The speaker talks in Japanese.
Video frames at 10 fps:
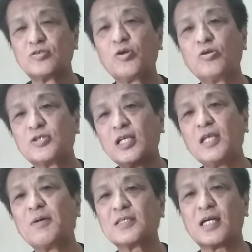それを捨て
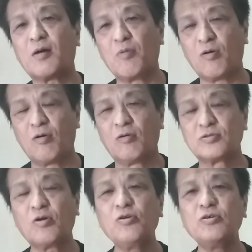てますからも
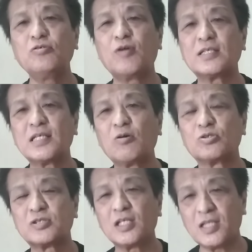うそういう技
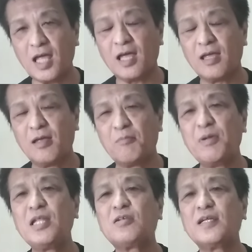を捨てて
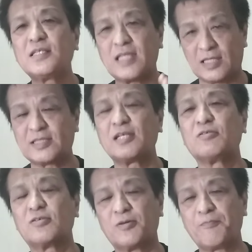弁当屋に徹して
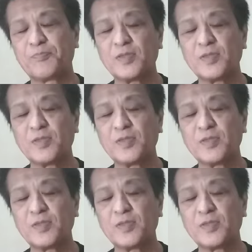るんですよ